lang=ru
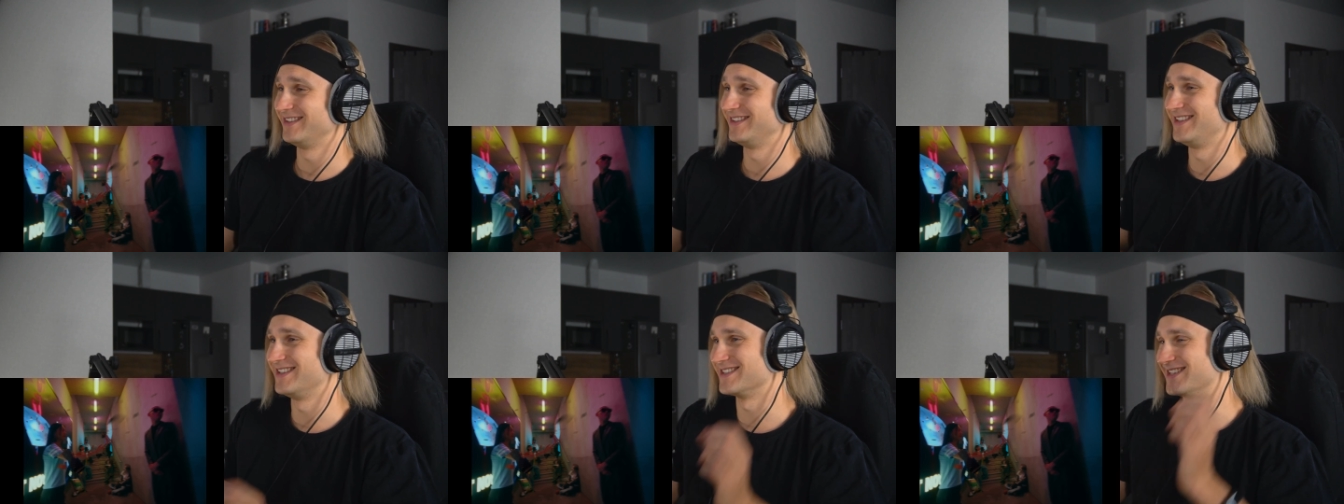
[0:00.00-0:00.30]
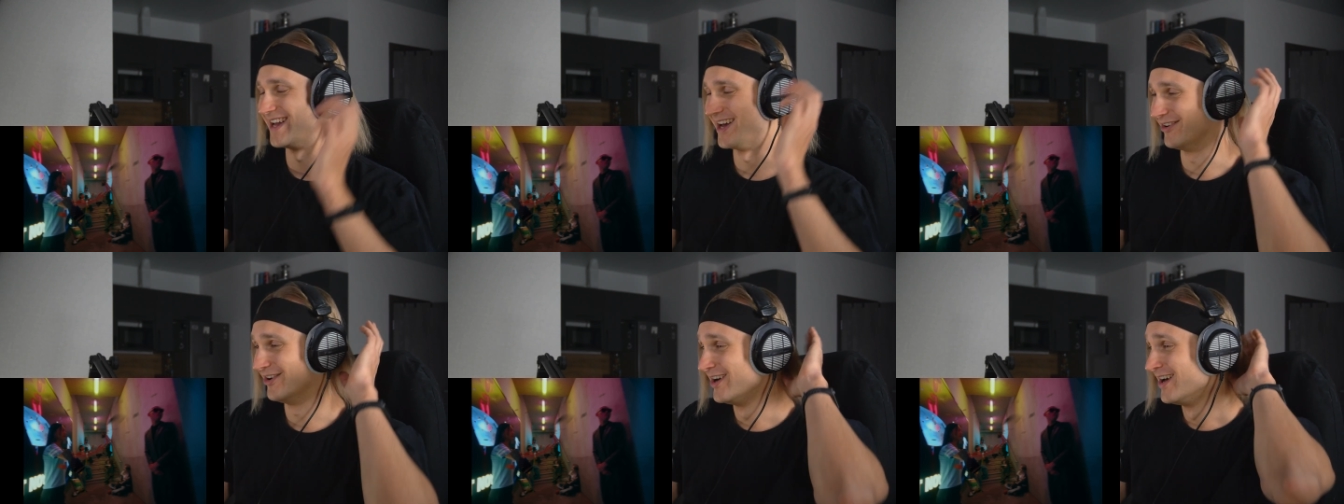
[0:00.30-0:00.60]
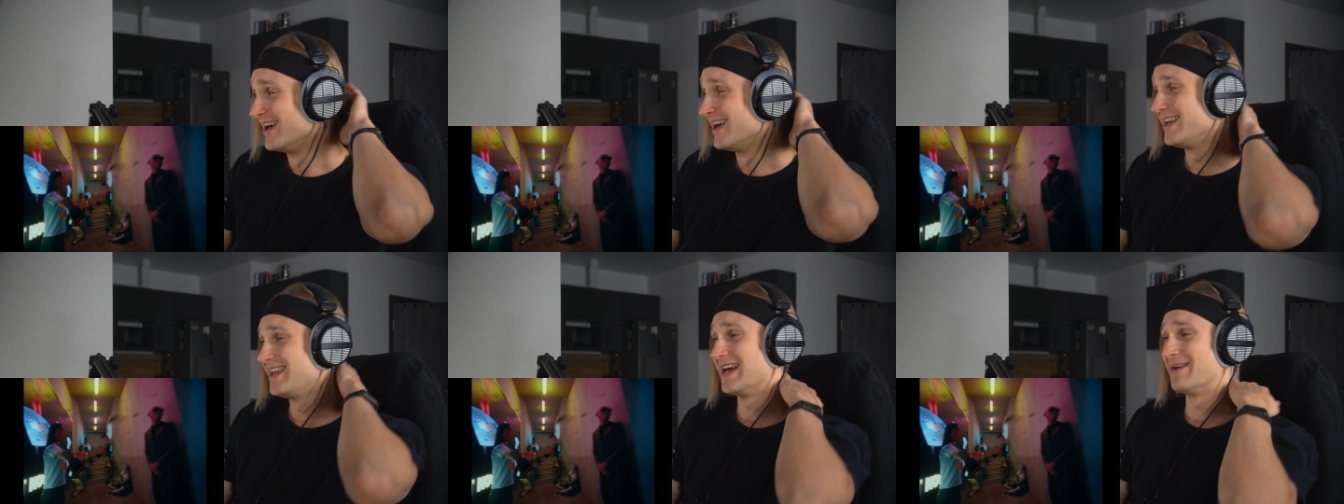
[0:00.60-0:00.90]
не знаю.
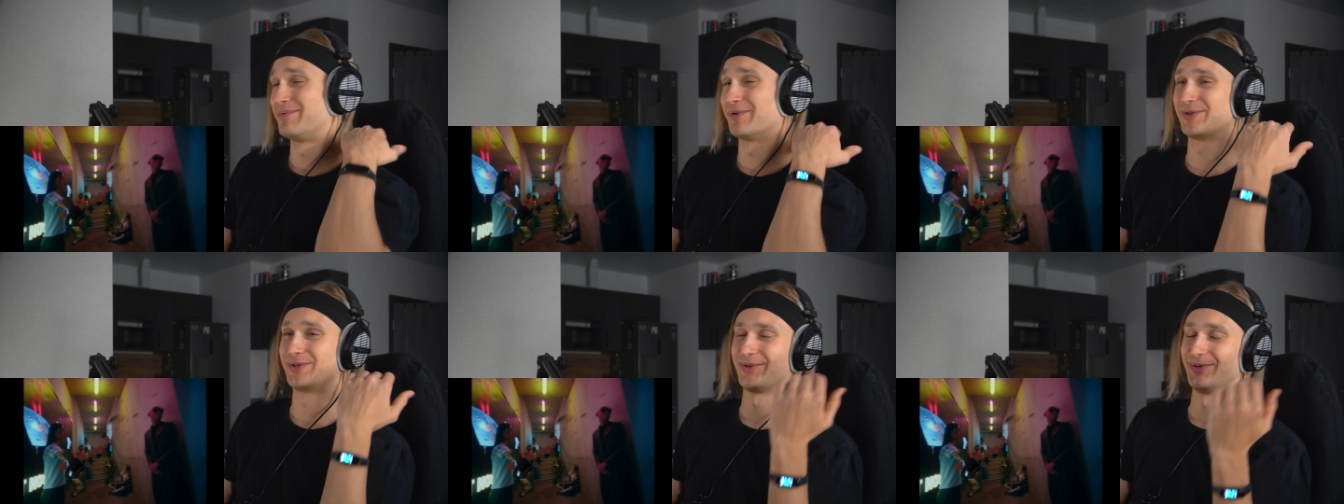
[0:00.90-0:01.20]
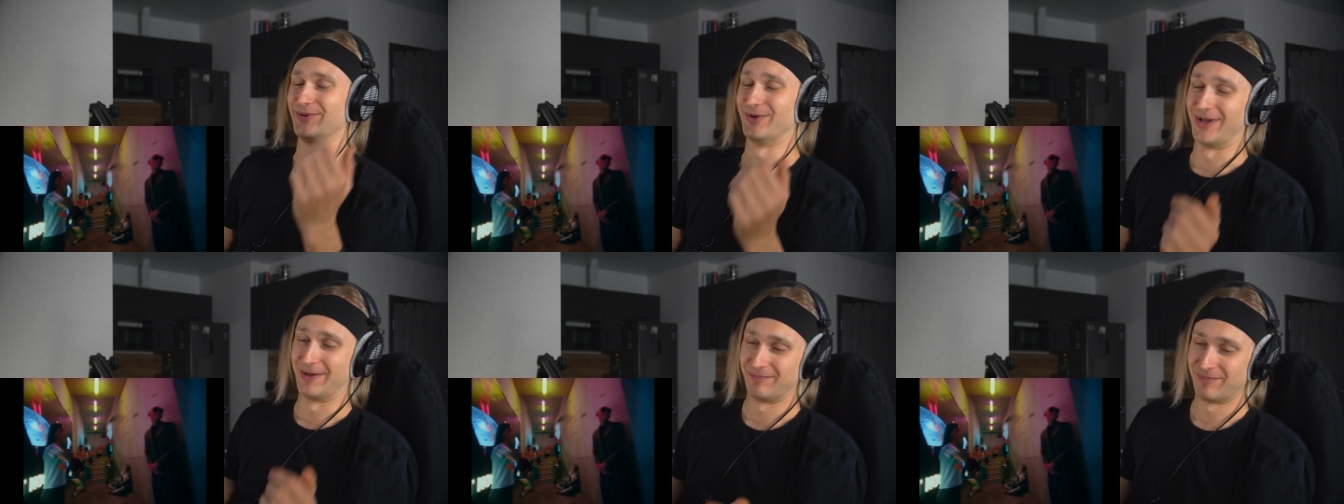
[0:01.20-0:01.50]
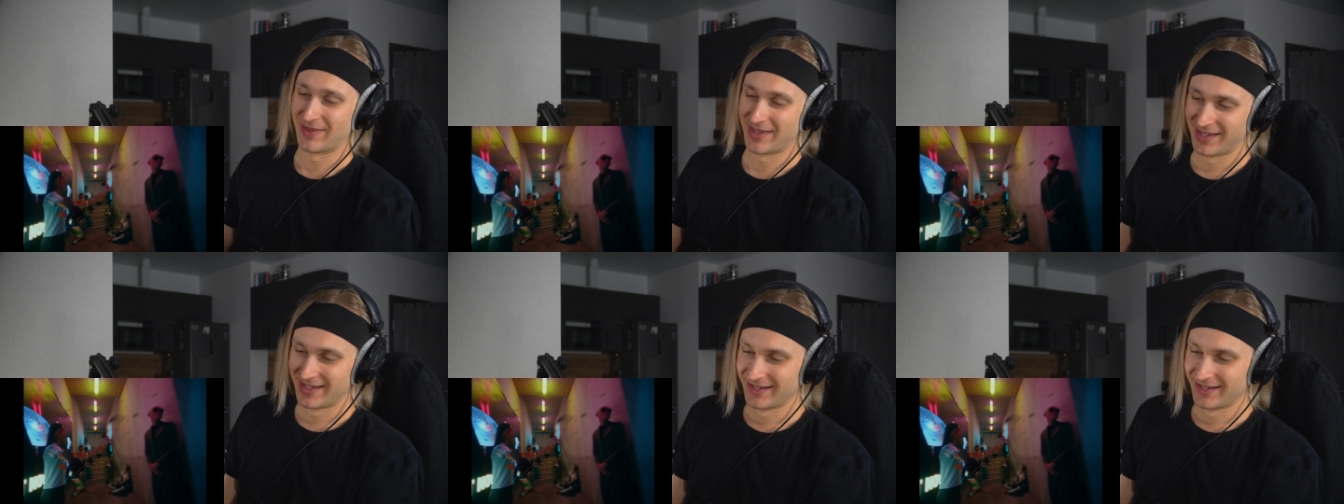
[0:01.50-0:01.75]
Я про другое.